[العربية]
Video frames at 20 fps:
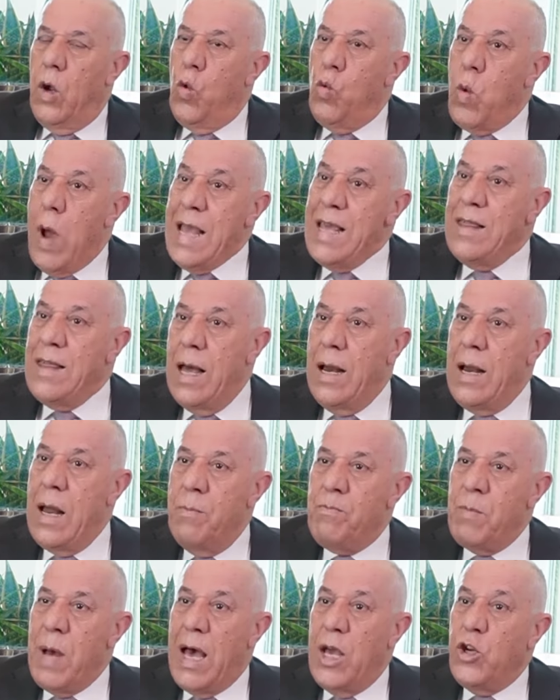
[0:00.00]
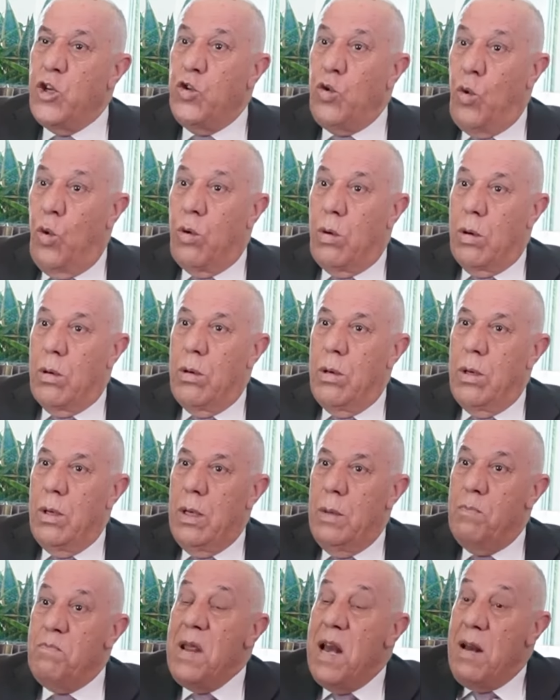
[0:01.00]
واذا لم اشعر
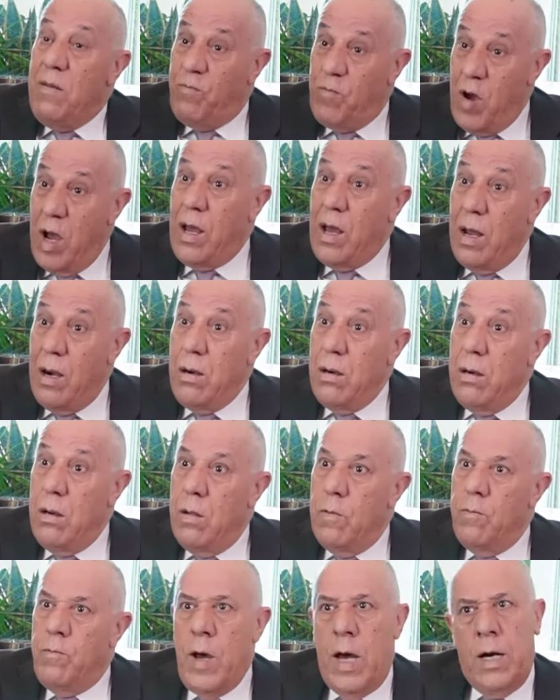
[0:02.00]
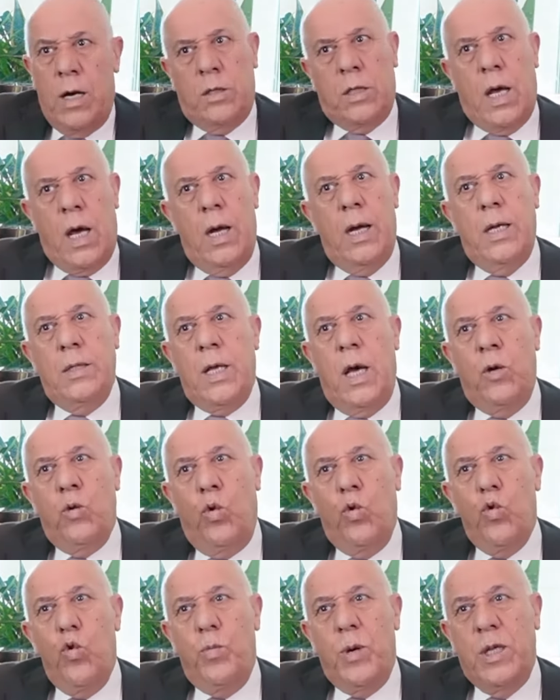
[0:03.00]
بالفخر فانا تخليت عن
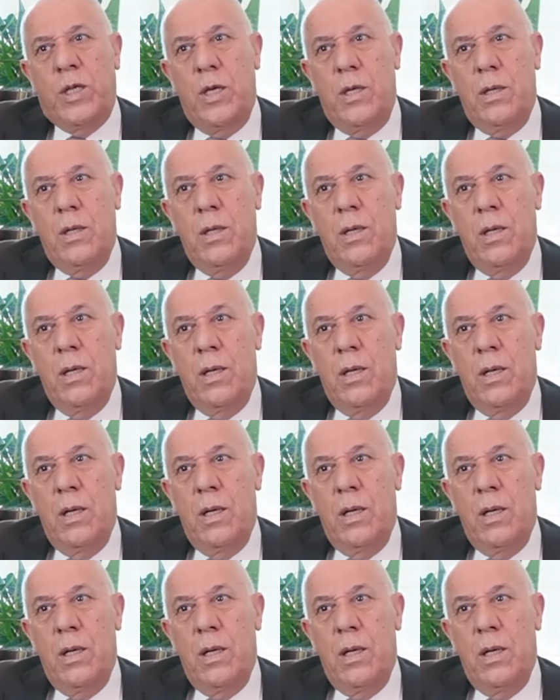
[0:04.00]
عروبتي